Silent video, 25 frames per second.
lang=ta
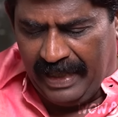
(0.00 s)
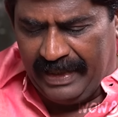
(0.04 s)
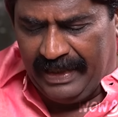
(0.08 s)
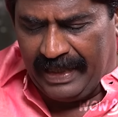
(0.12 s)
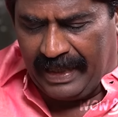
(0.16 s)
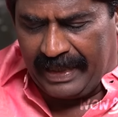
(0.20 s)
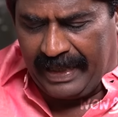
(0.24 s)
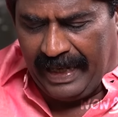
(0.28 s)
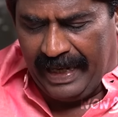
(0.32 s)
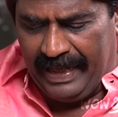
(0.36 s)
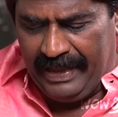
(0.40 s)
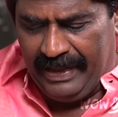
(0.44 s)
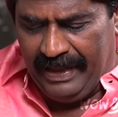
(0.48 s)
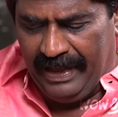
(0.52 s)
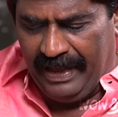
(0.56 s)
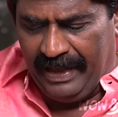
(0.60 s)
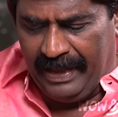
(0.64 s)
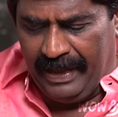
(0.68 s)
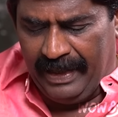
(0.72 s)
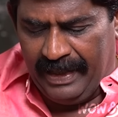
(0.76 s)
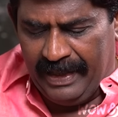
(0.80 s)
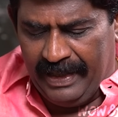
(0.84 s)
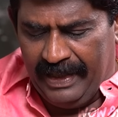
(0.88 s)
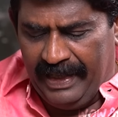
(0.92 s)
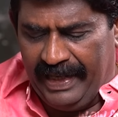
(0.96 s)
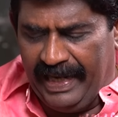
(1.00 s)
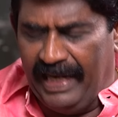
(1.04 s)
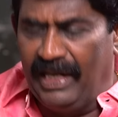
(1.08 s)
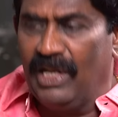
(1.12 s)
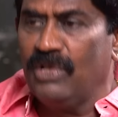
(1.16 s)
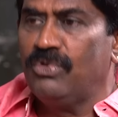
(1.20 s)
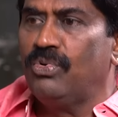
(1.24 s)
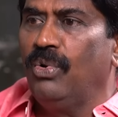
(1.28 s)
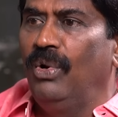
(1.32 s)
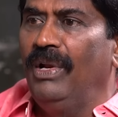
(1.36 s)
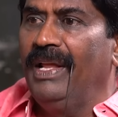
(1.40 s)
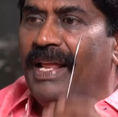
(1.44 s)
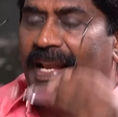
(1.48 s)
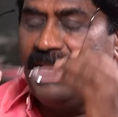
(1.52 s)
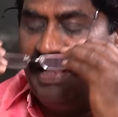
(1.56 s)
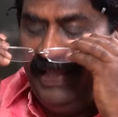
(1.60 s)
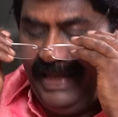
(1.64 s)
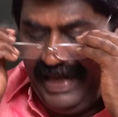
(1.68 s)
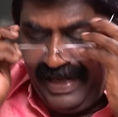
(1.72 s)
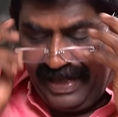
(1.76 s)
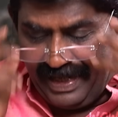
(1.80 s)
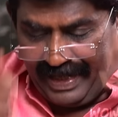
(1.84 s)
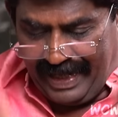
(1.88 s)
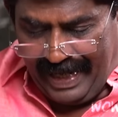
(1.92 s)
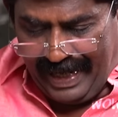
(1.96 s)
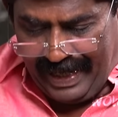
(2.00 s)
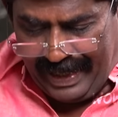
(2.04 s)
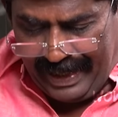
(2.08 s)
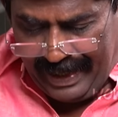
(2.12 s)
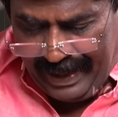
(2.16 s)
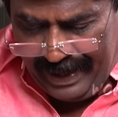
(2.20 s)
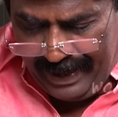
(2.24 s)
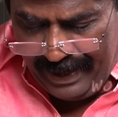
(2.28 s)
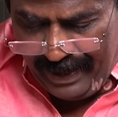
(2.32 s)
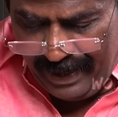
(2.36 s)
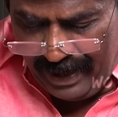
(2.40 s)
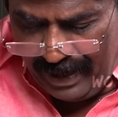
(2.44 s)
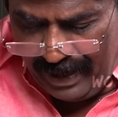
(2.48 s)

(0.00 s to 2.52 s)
அந்த கைது என்ன சொல்கிறது என்றால்